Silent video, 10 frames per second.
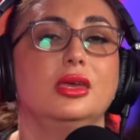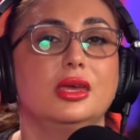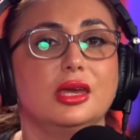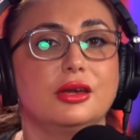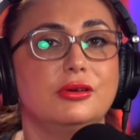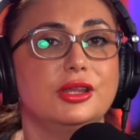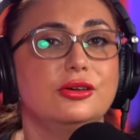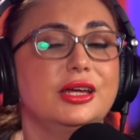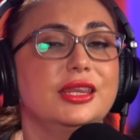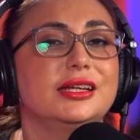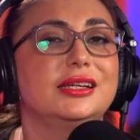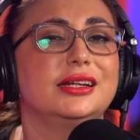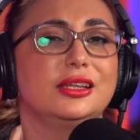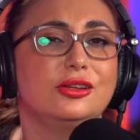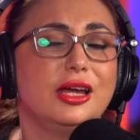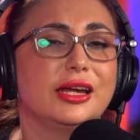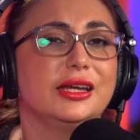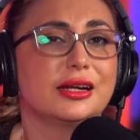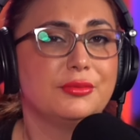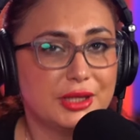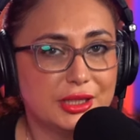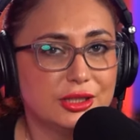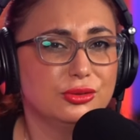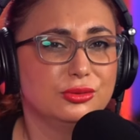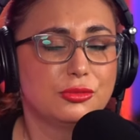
Ecuador ha declarado la guerra a México.